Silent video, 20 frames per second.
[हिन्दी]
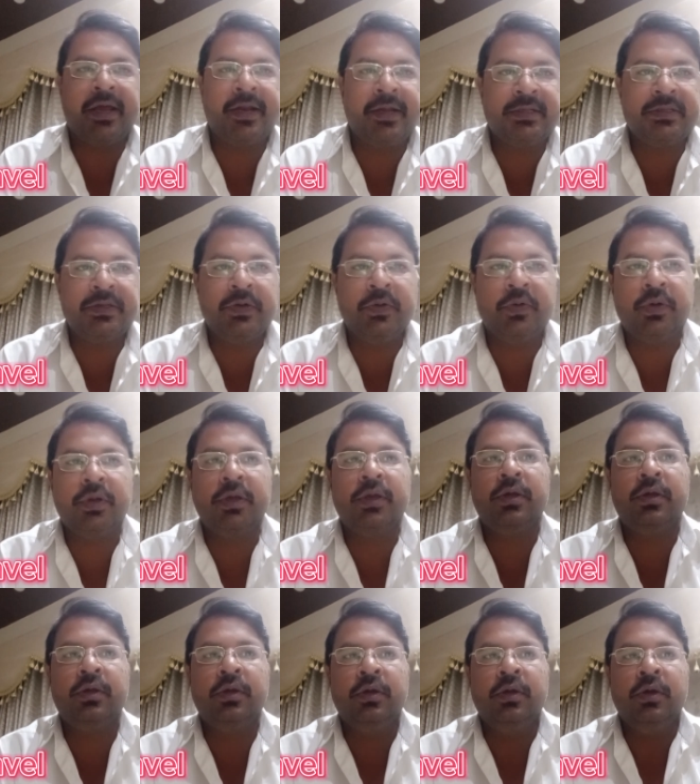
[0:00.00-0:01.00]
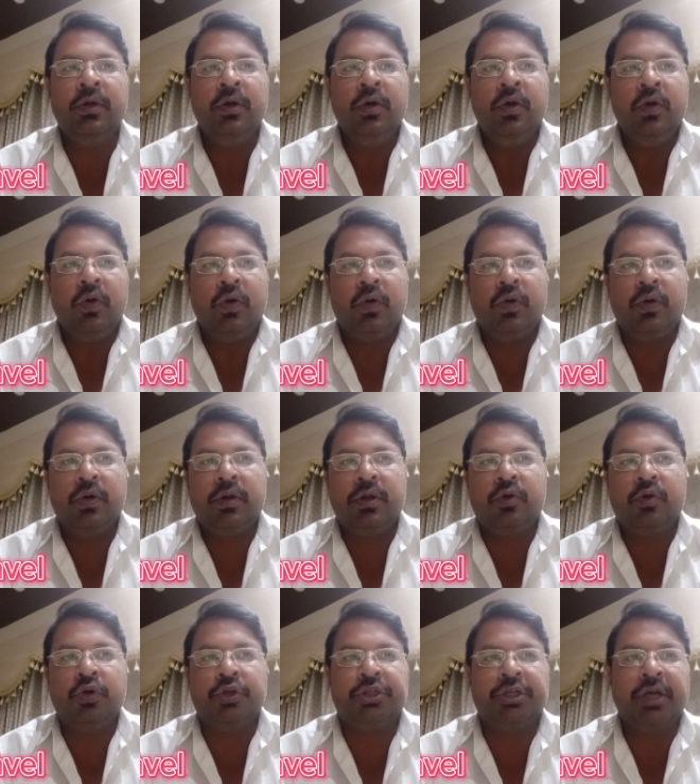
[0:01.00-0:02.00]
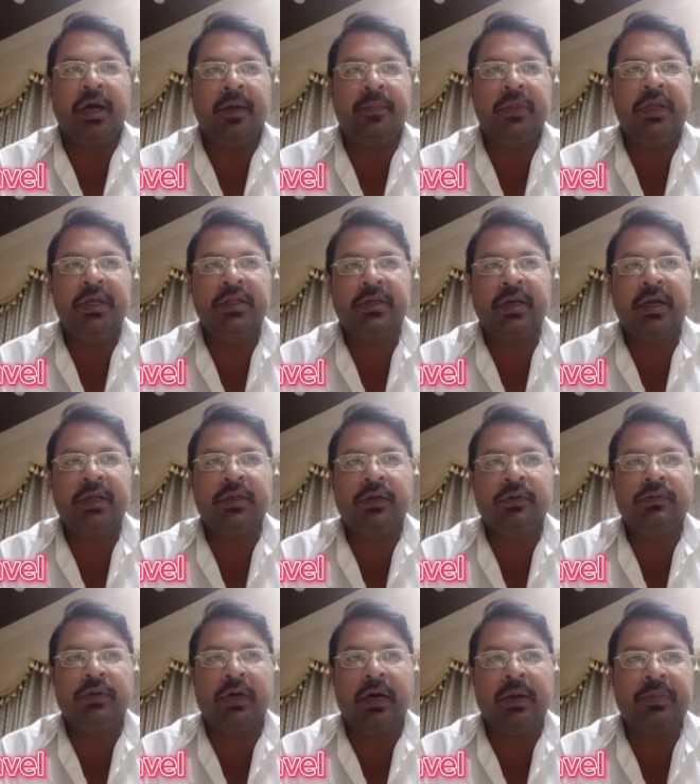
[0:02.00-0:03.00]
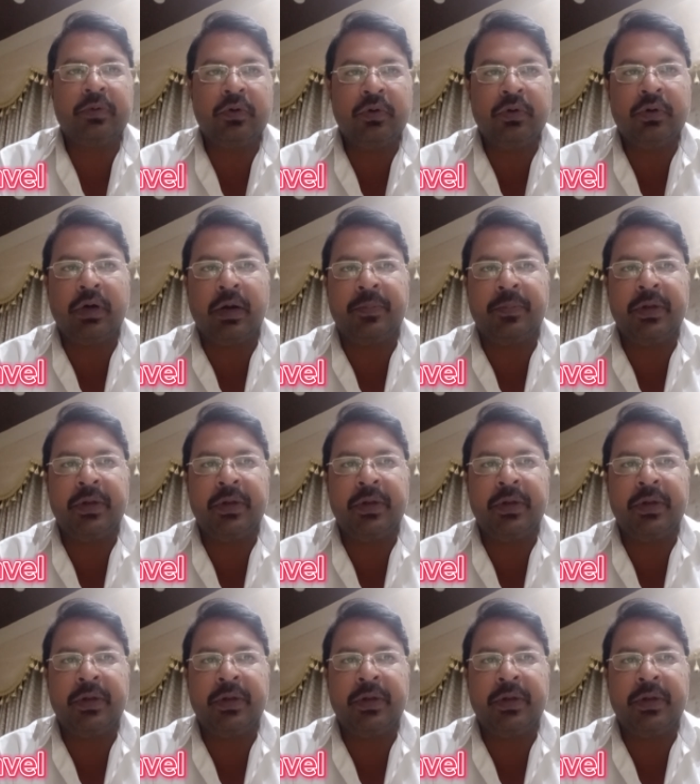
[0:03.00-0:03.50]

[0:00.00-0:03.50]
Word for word: खैरियत से होंगे और खुश आमदीद कहता हूँ आपको